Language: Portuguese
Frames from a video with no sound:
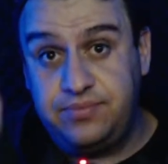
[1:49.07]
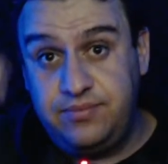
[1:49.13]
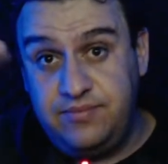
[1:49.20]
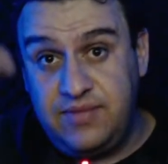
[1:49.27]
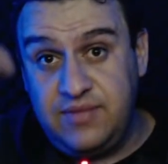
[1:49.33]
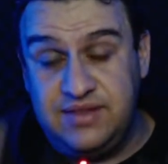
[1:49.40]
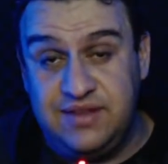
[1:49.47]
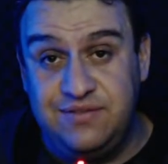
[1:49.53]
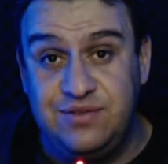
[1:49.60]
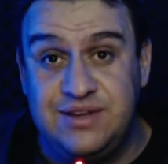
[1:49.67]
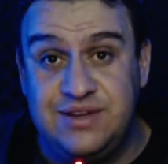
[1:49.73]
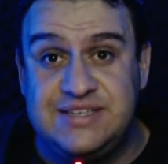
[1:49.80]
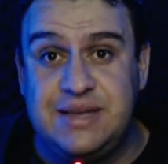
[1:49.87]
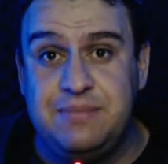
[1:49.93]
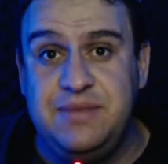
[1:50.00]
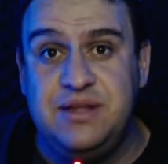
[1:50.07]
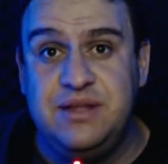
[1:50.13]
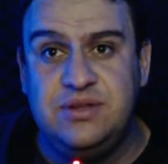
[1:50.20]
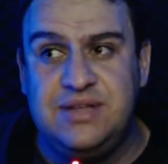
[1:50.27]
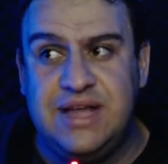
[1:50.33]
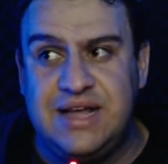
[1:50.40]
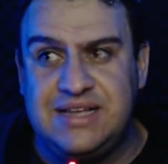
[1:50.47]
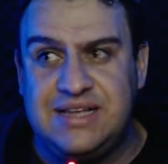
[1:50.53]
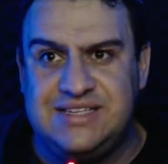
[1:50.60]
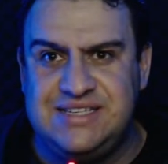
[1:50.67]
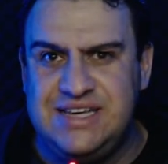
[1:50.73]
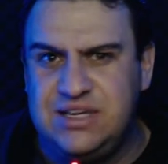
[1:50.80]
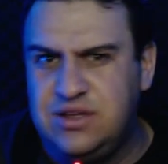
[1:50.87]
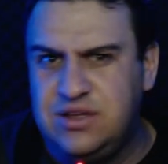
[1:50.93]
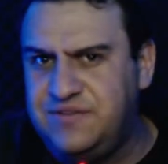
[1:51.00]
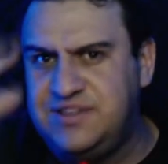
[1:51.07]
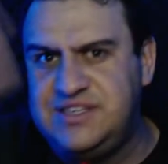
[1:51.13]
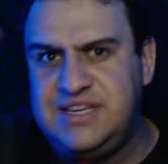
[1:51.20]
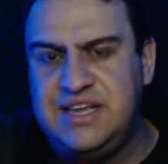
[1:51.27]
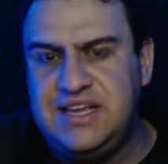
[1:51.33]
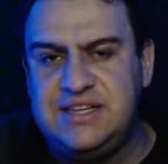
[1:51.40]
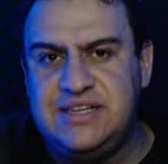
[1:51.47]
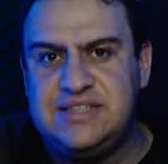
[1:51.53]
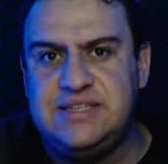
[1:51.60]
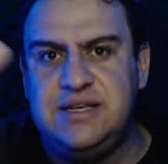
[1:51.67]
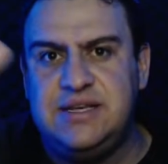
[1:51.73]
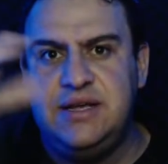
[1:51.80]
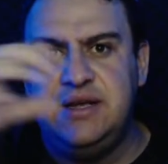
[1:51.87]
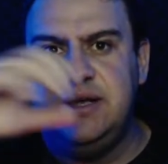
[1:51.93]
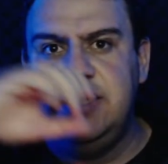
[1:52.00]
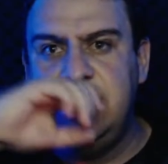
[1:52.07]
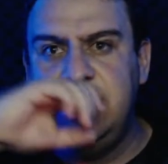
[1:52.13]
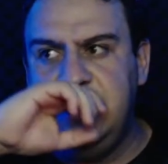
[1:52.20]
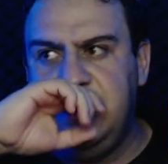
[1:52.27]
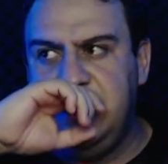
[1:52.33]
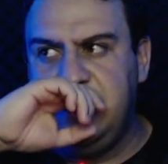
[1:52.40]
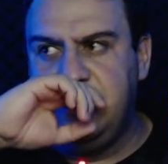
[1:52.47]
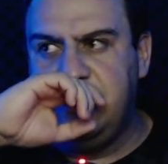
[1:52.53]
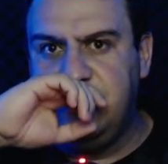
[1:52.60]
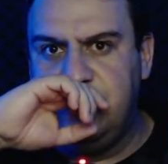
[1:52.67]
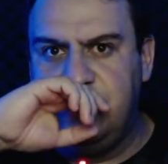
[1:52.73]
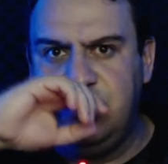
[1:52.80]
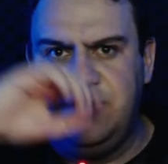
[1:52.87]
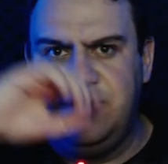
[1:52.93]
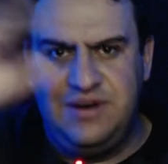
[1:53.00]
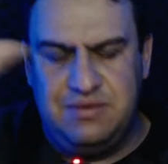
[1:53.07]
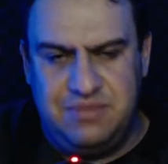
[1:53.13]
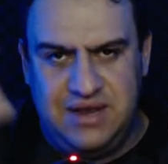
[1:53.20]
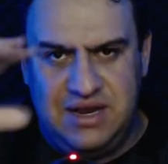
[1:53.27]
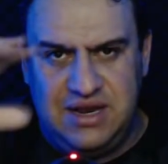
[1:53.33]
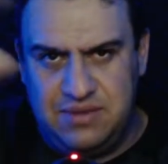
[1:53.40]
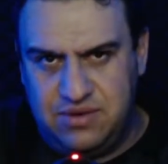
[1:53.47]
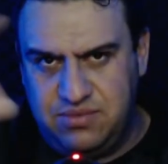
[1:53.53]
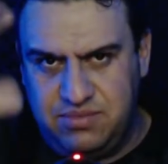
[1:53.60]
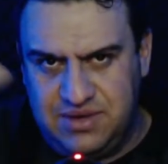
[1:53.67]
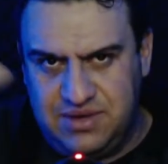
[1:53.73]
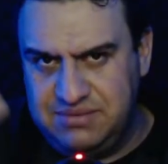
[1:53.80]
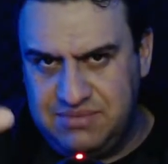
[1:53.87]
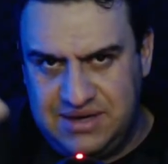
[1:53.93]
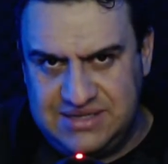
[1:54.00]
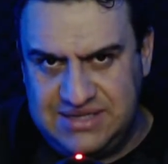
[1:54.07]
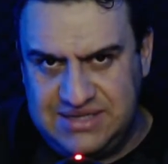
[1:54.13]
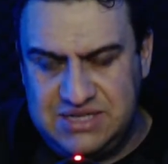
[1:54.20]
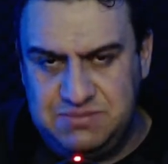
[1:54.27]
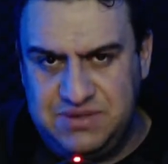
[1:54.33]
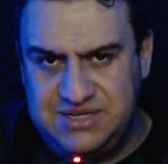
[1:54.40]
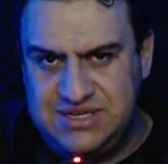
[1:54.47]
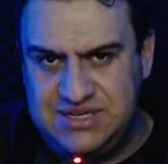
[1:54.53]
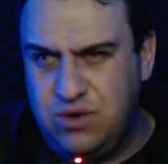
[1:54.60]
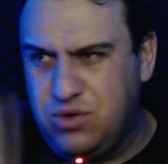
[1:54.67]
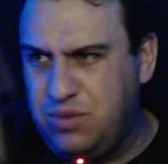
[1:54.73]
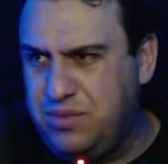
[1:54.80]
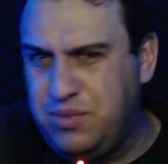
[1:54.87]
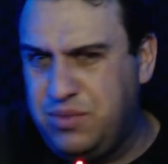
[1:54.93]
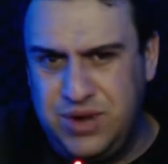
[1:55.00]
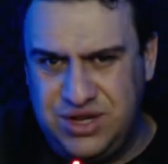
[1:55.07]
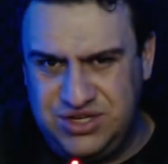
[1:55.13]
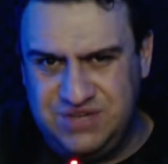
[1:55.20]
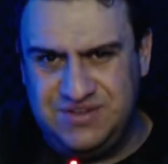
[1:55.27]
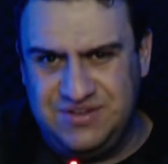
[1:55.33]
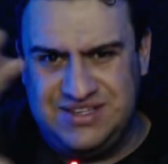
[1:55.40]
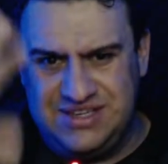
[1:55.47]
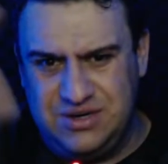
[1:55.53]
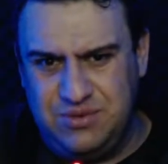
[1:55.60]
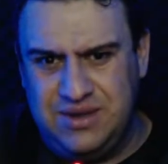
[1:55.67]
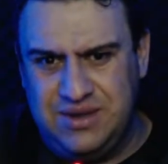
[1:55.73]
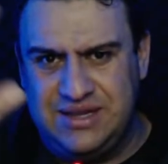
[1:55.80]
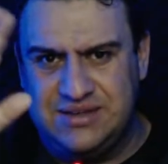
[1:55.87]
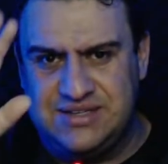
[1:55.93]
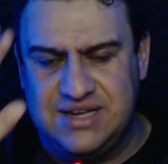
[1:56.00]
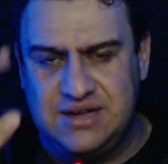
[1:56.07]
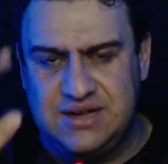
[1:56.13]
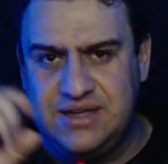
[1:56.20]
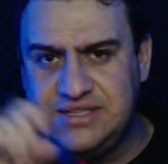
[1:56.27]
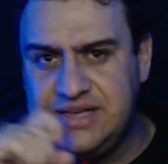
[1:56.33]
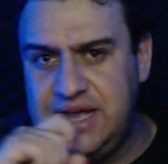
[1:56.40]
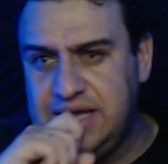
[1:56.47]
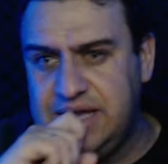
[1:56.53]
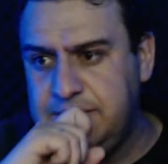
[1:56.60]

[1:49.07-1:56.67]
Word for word: teve o lançamento da Z900 é, com cor vermelha, uma, uma série especial comemorativa de 50 anos da Kawasaki.